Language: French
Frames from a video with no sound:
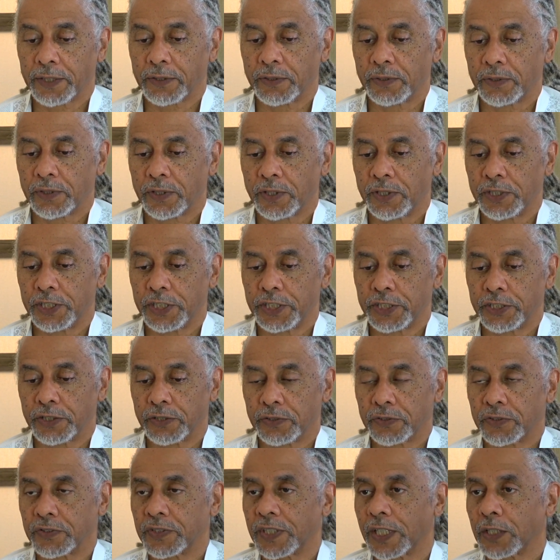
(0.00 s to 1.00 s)
que quand les
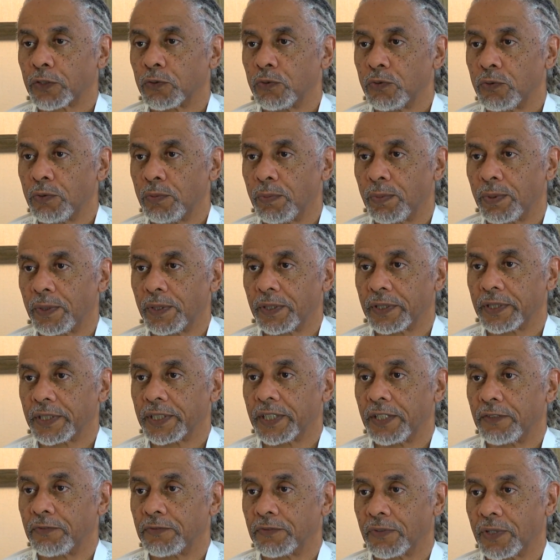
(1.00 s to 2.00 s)
gens s'accouplent,
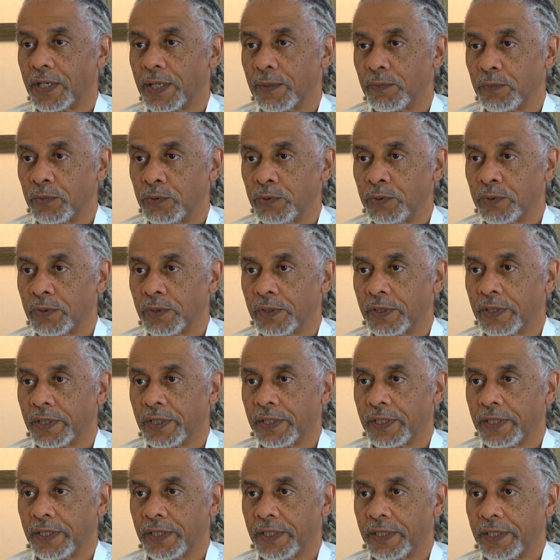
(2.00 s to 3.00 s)
qu'ils font l'amour,
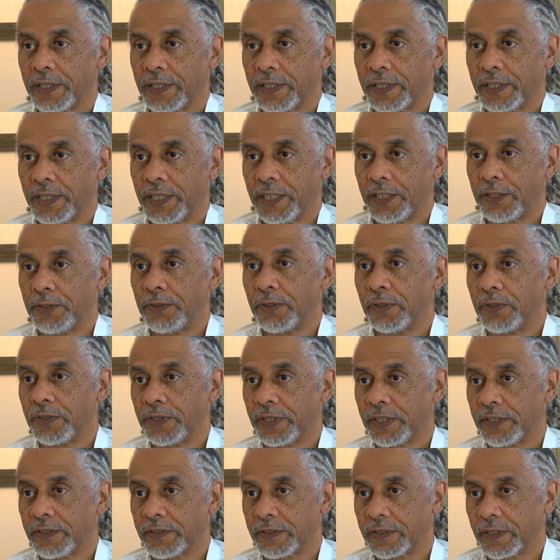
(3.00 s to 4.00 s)
ils donnent
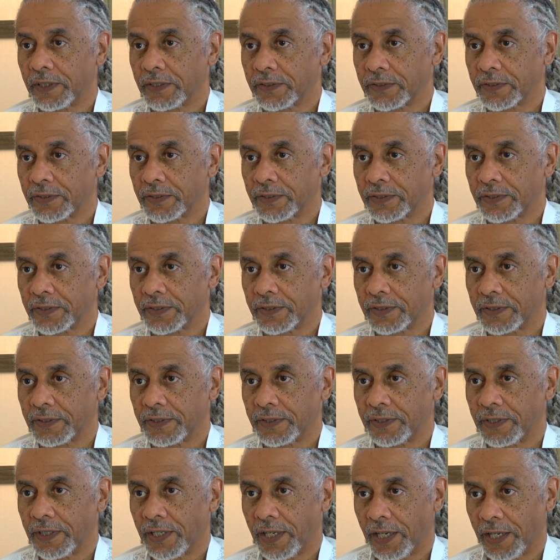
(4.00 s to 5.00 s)
naissance
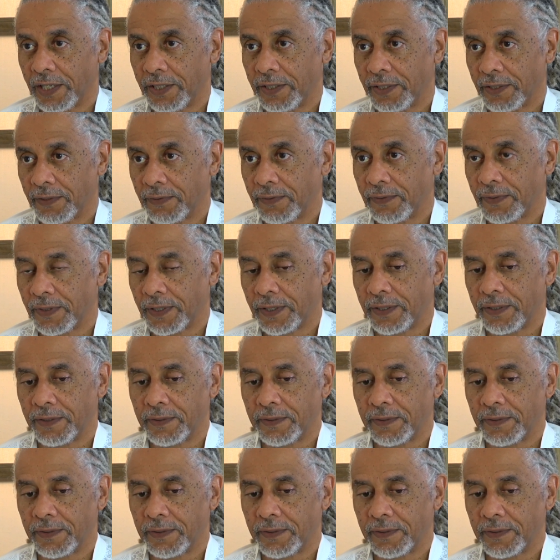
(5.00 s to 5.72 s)
à un enfant.